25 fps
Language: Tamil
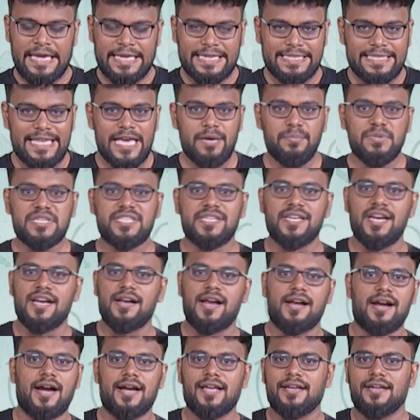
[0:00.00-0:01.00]
இதே மிஷினில்
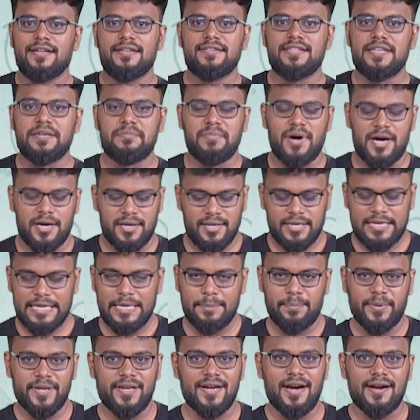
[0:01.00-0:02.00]
நான் நடக்கிறேன் தெரியுமா
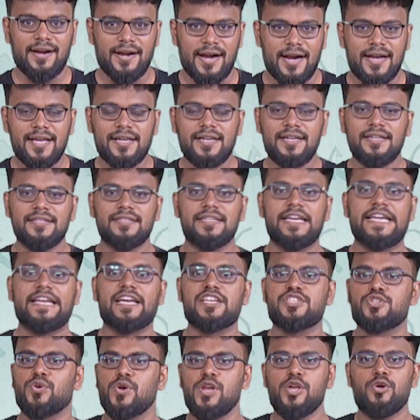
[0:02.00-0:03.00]
இப்படி நான் நடக்கிறதுக்கு
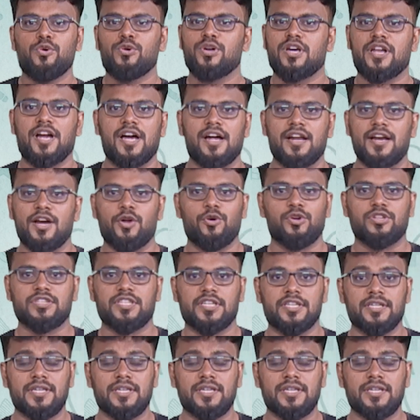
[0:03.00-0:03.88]
எனக்கு சொல்லி கொடுக்குறாருல ஒருத்தர்